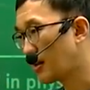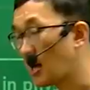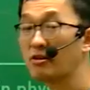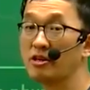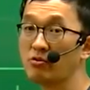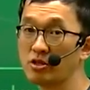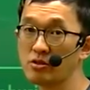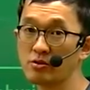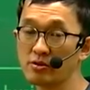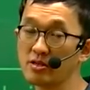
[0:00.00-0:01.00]
과거에 우리
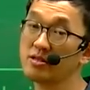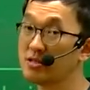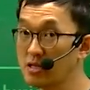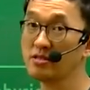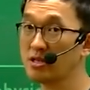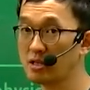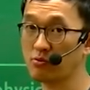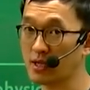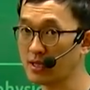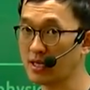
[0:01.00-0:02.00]
선조들은 전체를
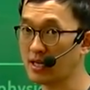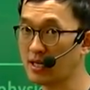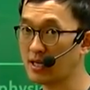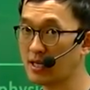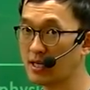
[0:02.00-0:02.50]
보았다.